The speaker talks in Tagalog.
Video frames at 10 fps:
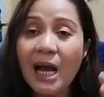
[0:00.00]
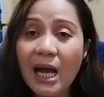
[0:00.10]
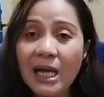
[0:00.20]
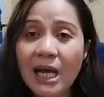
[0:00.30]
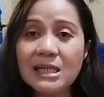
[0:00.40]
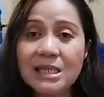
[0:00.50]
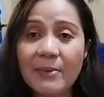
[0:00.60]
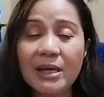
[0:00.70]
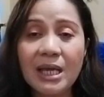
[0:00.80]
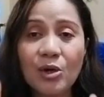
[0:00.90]
Hanggang sa
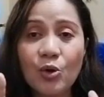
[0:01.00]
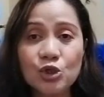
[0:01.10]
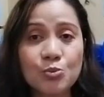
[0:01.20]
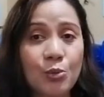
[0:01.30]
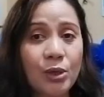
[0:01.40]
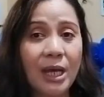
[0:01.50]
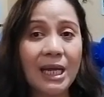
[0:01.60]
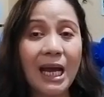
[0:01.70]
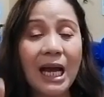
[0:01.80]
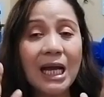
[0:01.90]
maging cause po
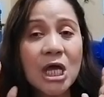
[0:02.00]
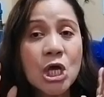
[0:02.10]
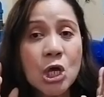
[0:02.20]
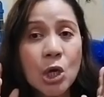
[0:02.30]
yan ng